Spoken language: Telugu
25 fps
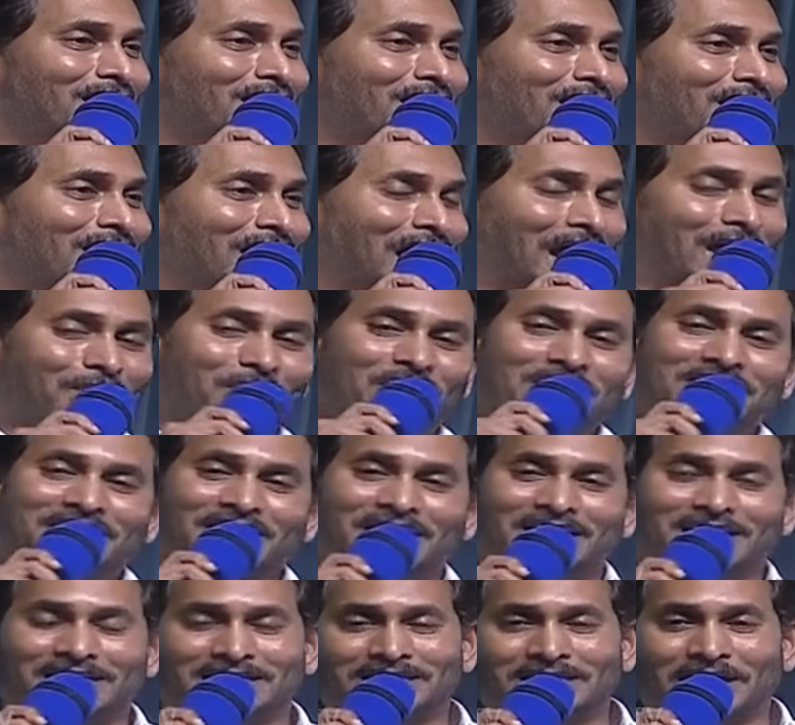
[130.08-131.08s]
కాబట్టి
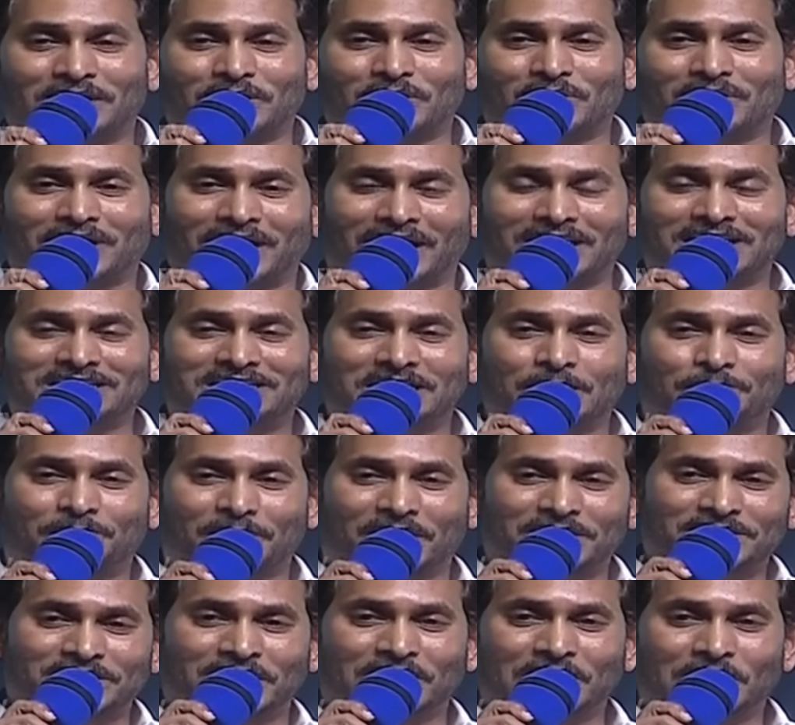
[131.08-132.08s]
ఇద్దరూ కలిసి
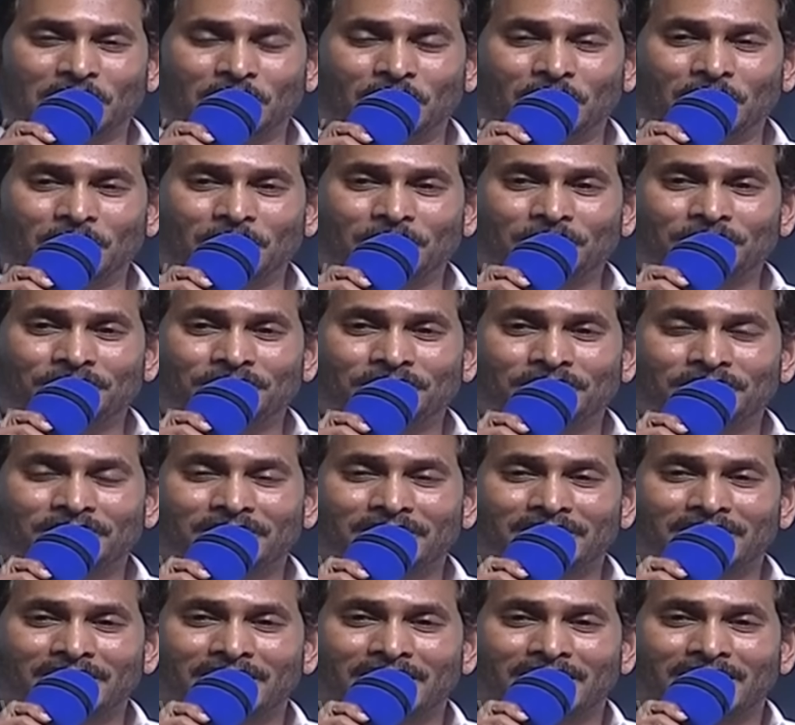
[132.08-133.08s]
ప్రజలను
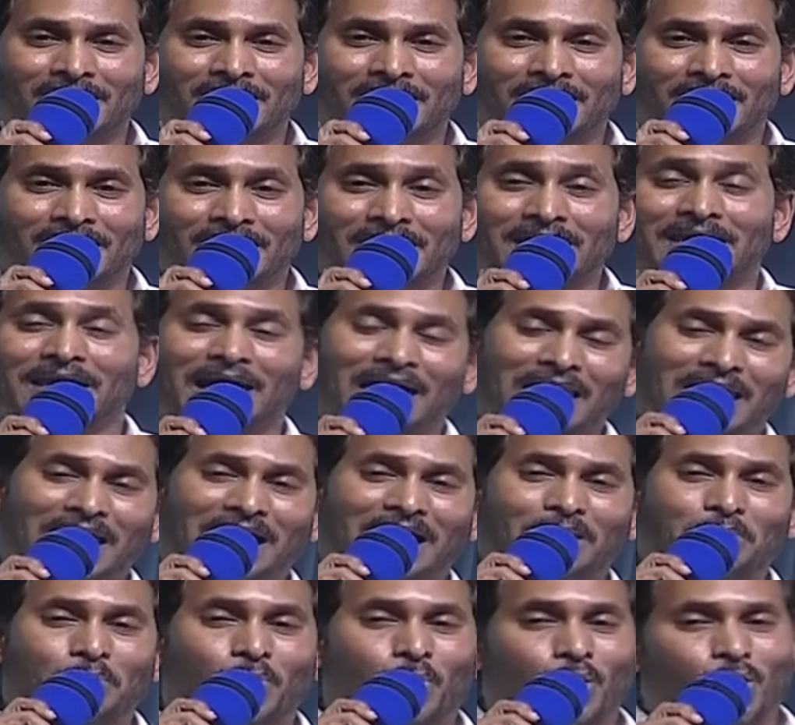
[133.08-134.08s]
ఎలా
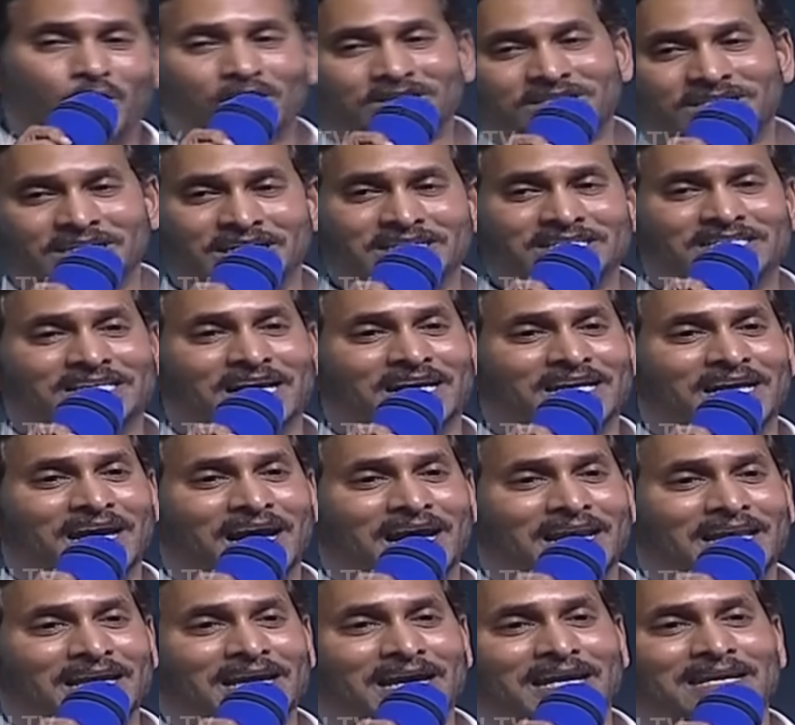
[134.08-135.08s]
మోసం
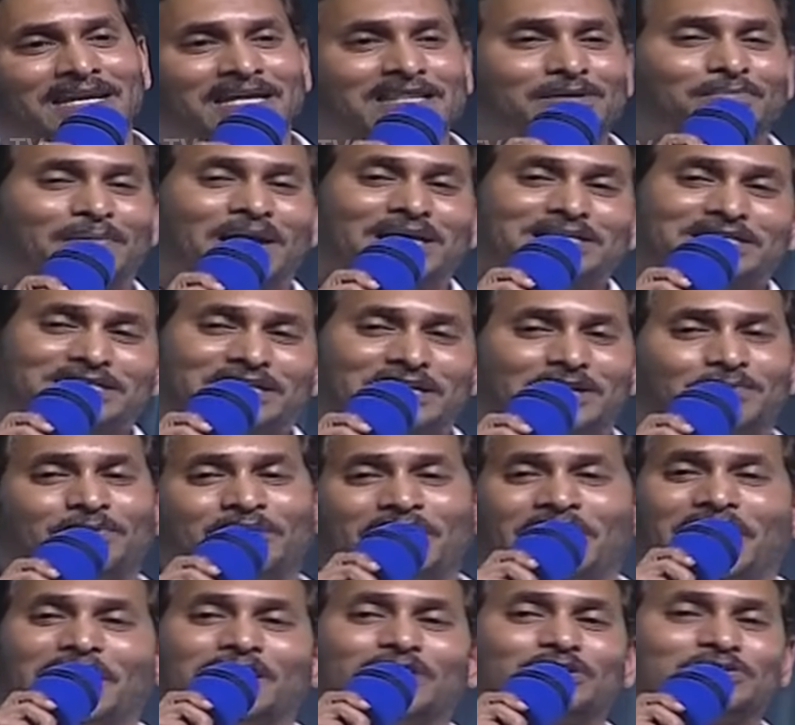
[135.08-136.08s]
చేయాలి అన్నది మాత్రమే
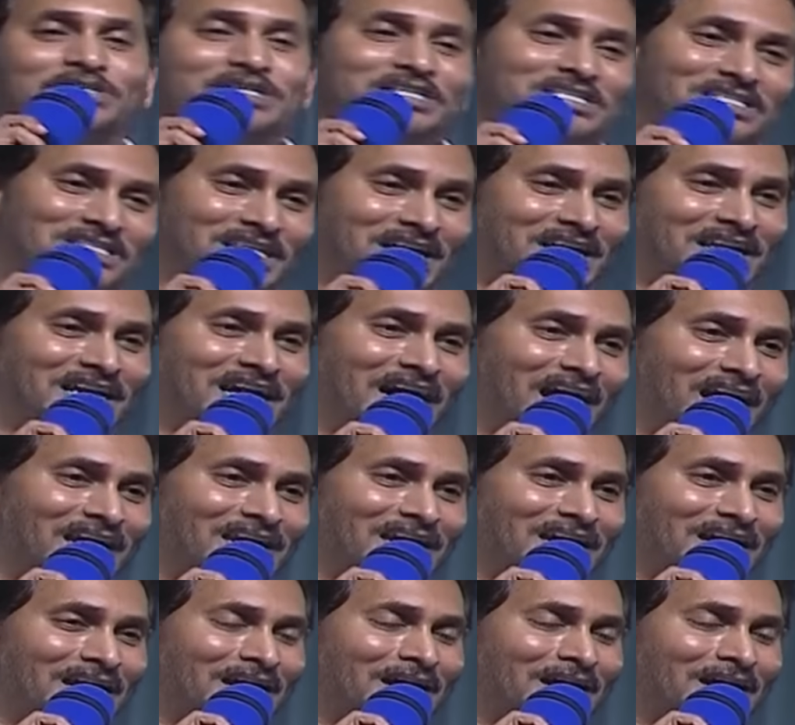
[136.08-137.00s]
ఆలోచిస్తారు కానీ